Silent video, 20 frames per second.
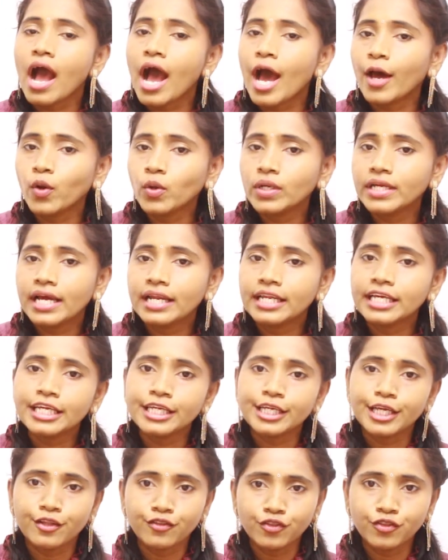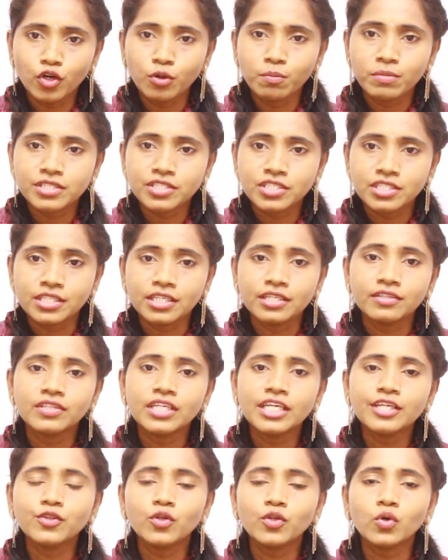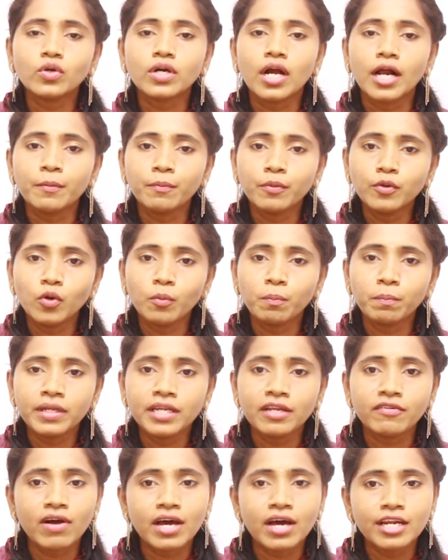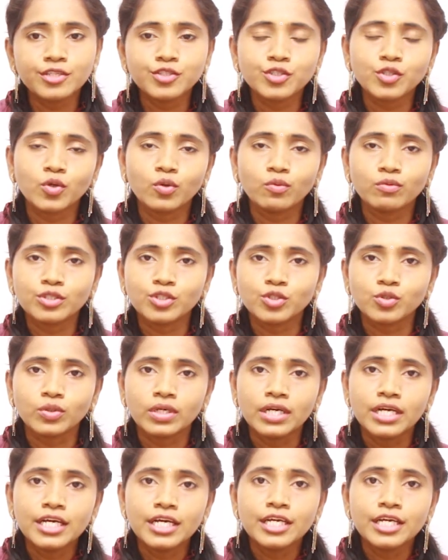ఆరోగ్యానికి ఎంతో మంచిది దీంతో కడుపు నొప్పి నివారించుకోవచ్చు